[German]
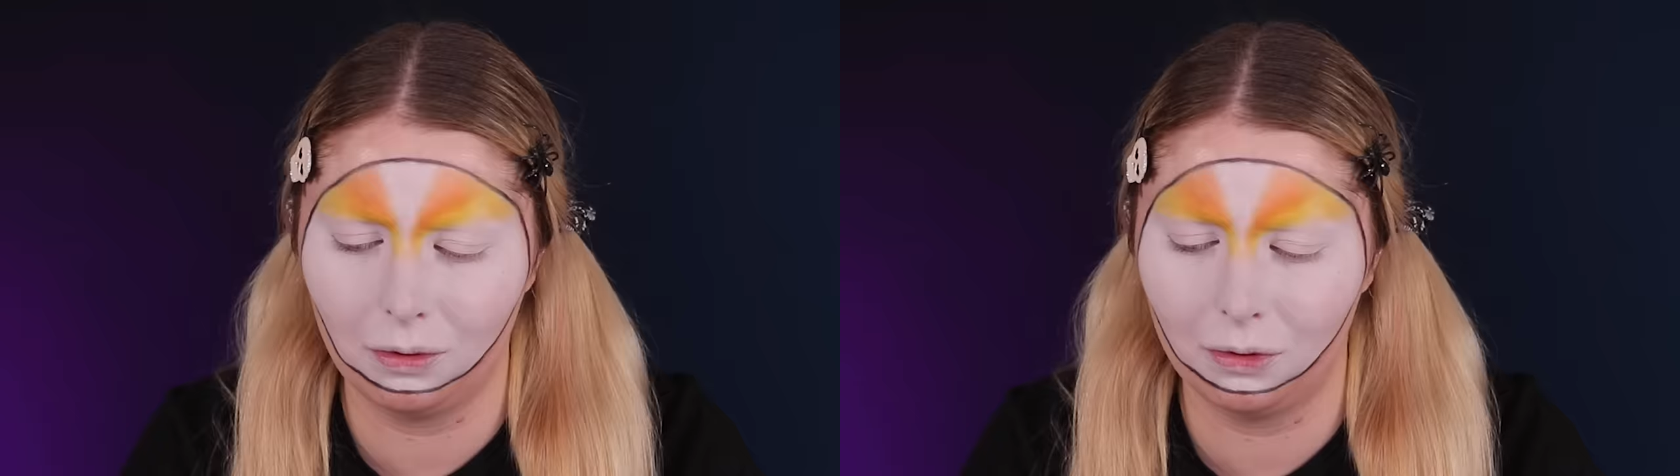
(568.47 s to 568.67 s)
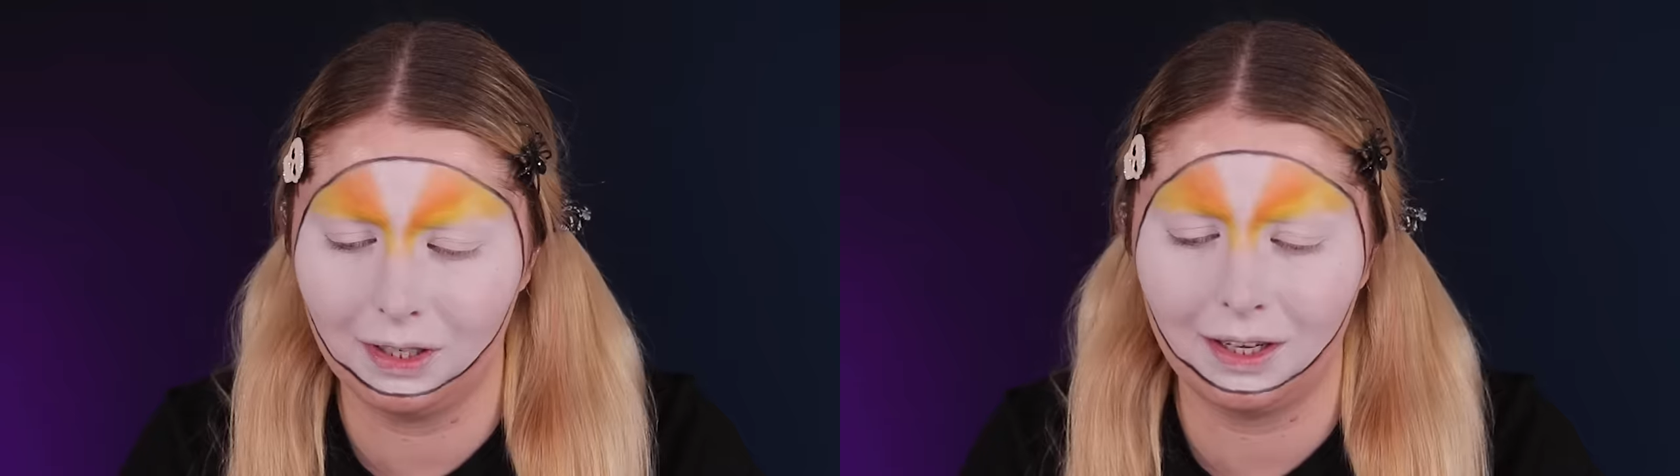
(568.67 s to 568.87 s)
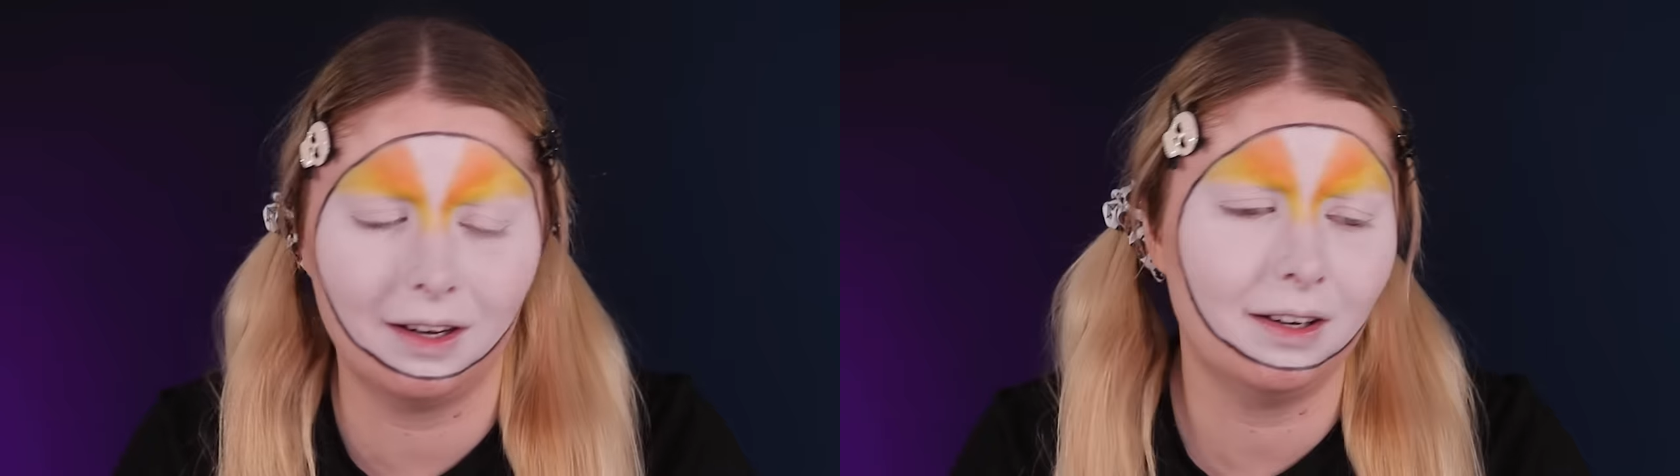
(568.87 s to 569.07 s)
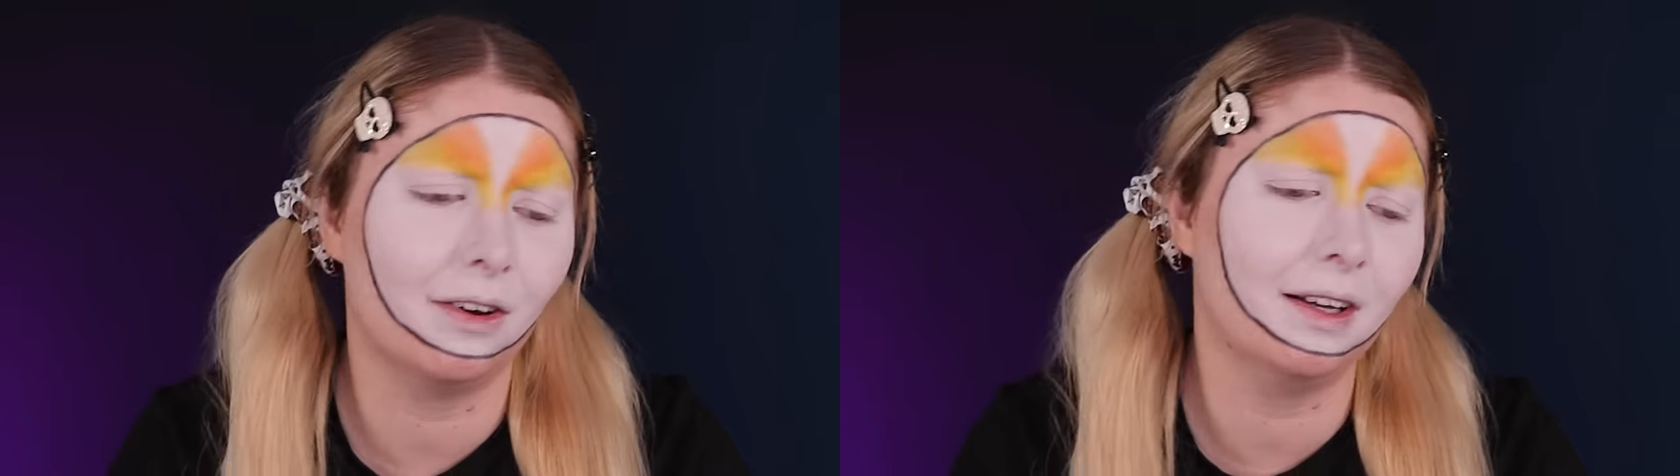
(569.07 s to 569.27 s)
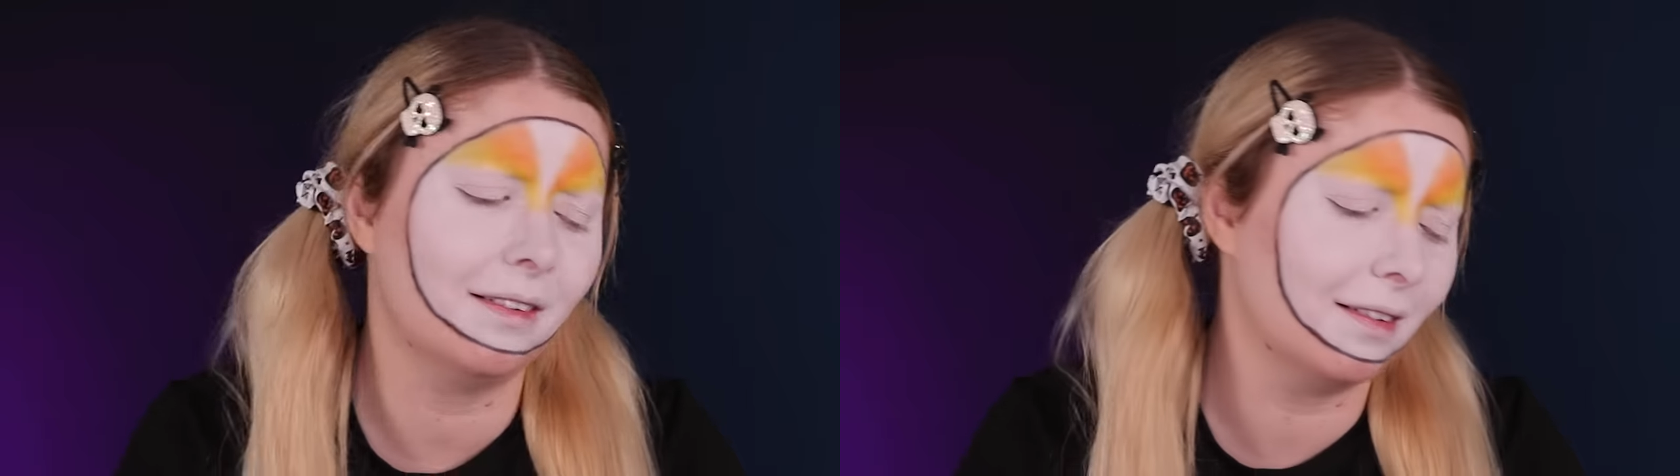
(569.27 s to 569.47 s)
Oder,
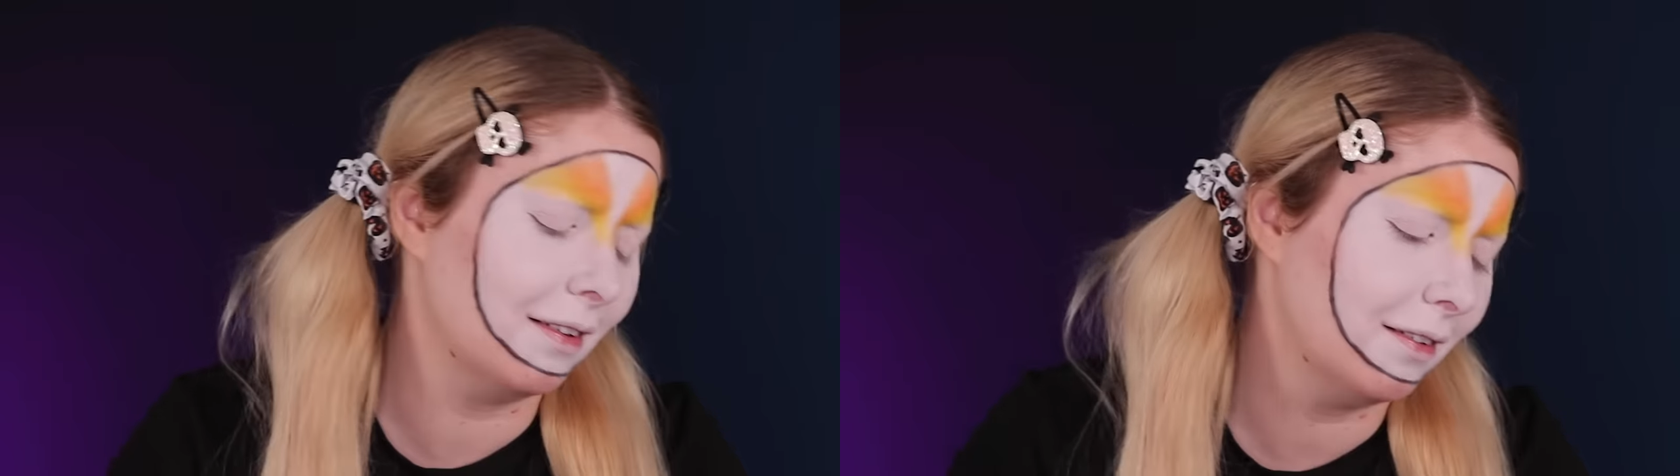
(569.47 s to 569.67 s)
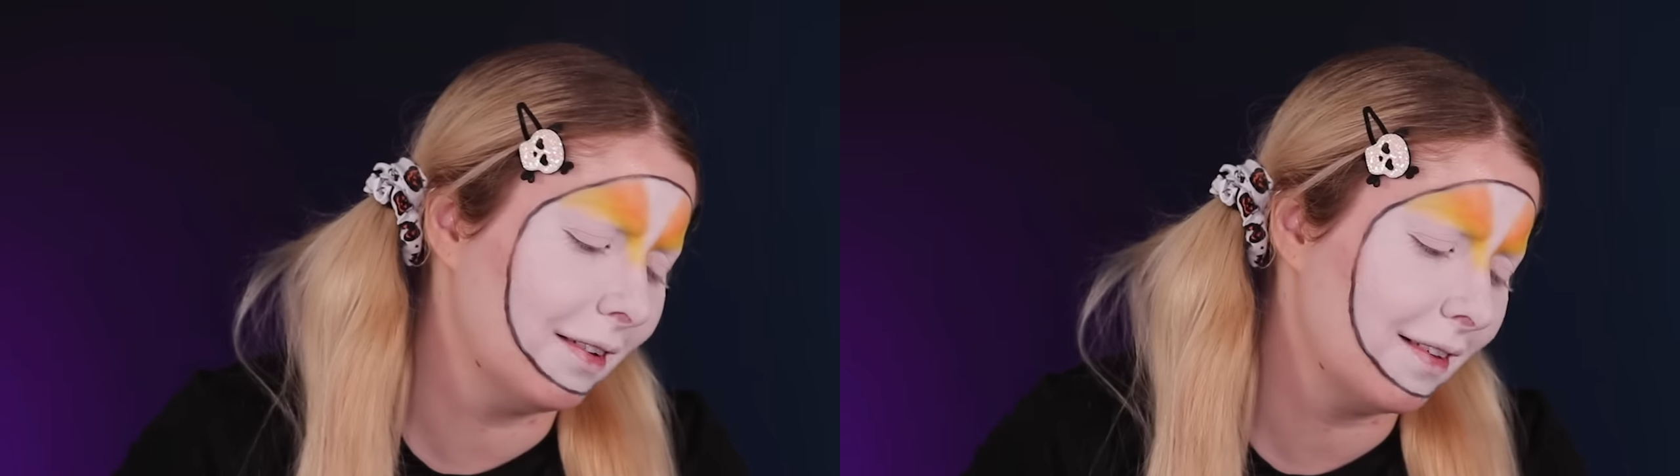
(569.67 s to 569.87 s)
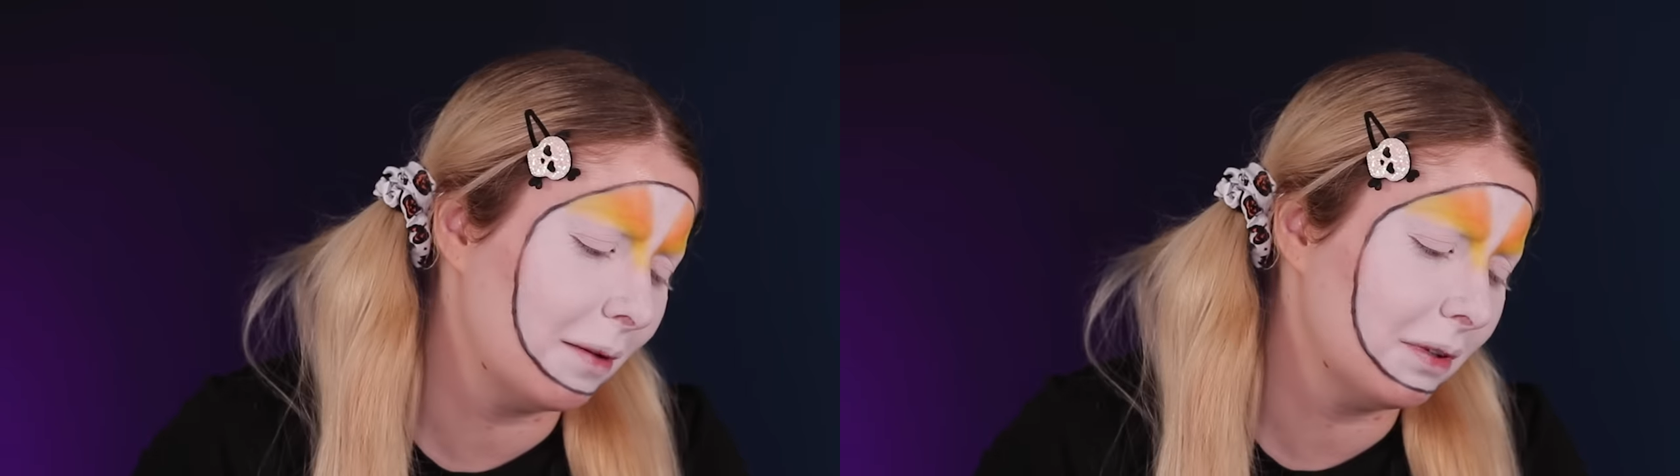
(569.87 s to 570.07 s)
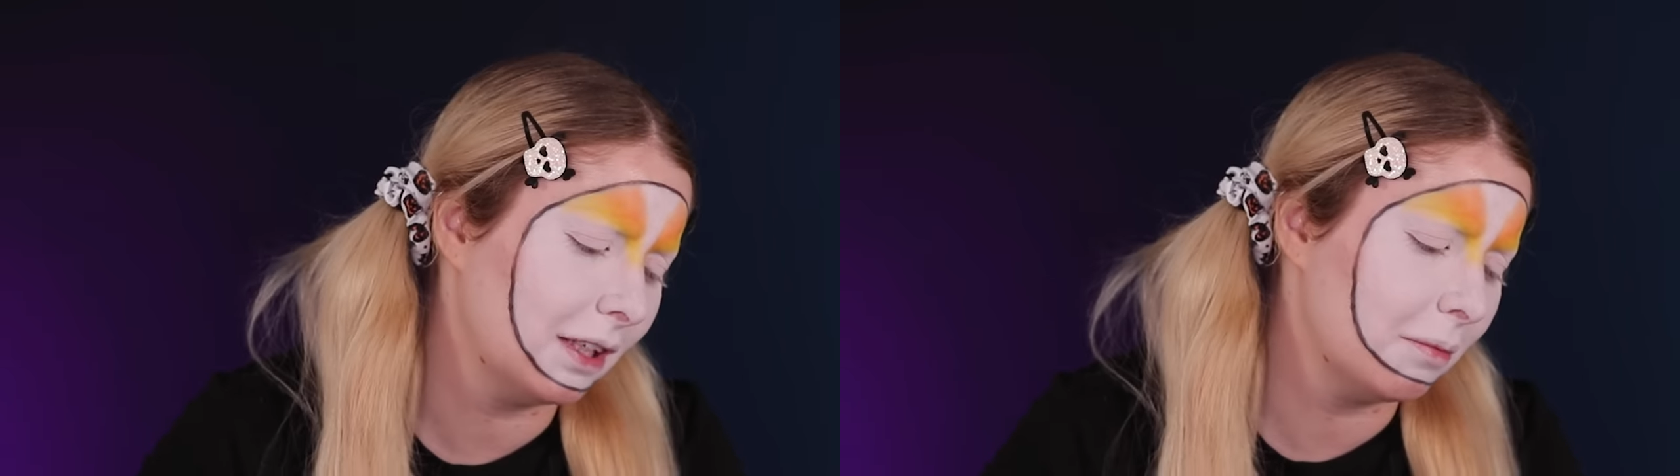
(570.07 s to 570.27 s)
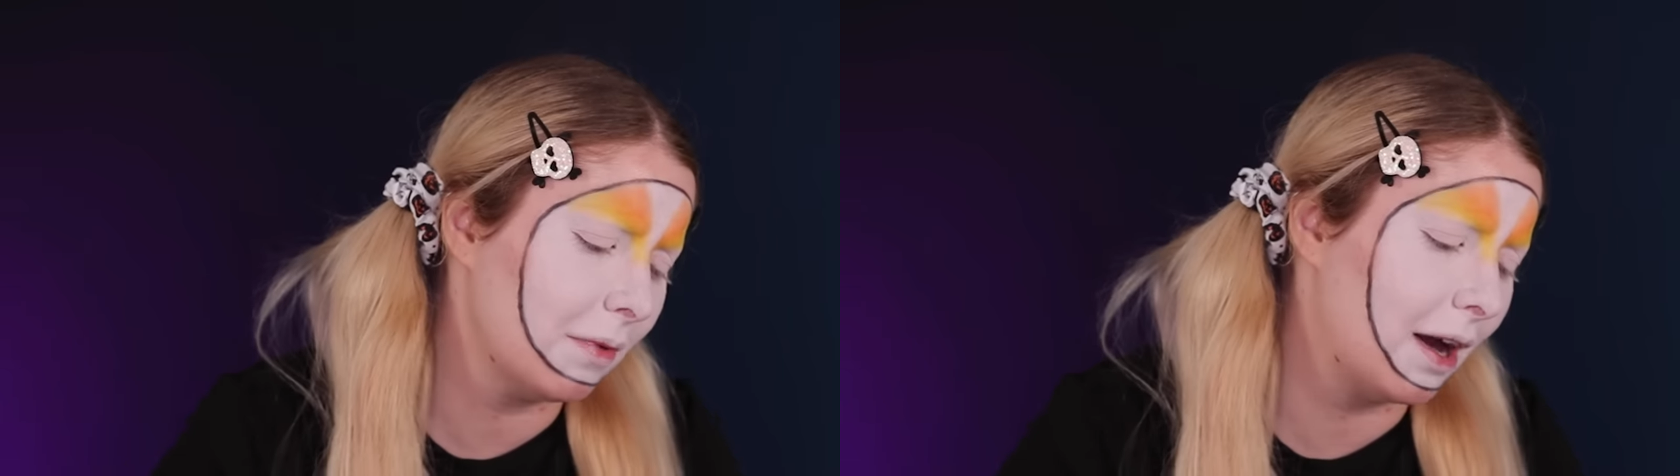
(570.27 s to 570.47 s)
Leute, was habe ich
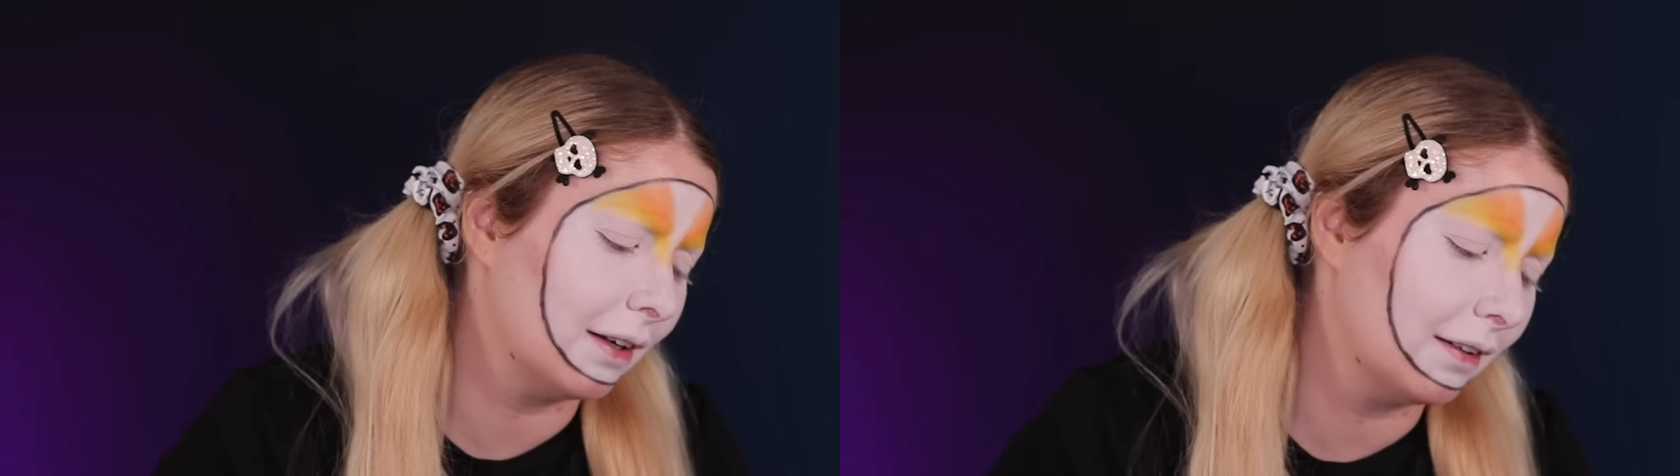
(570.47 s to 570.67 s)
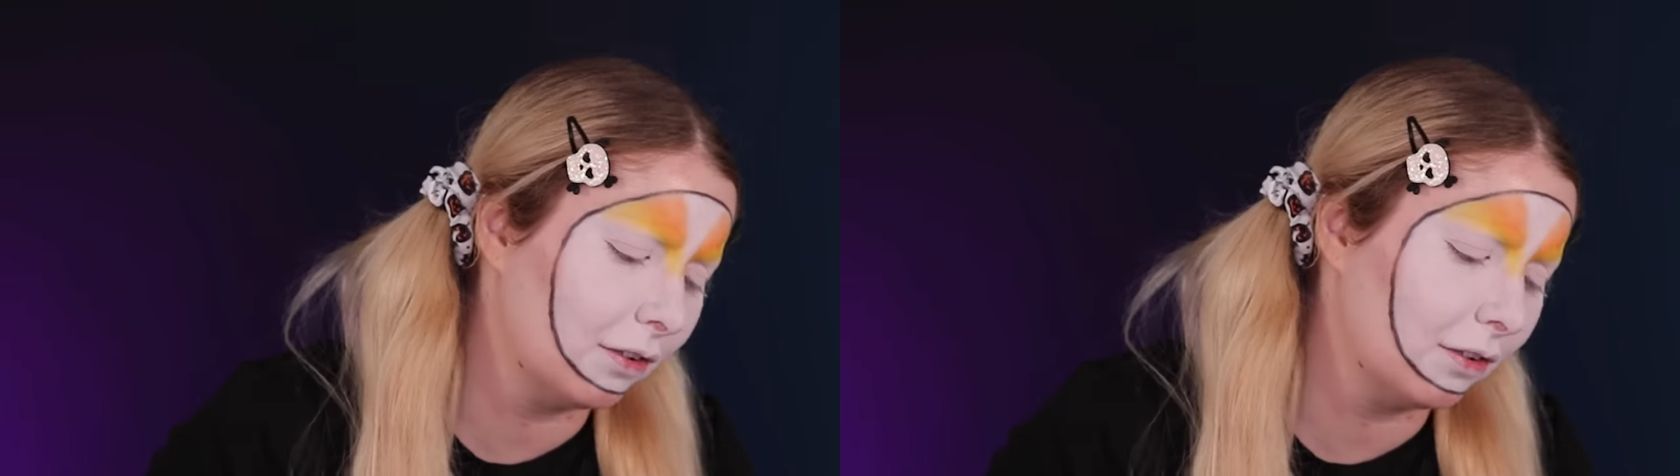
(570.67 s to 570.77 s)
gemacht?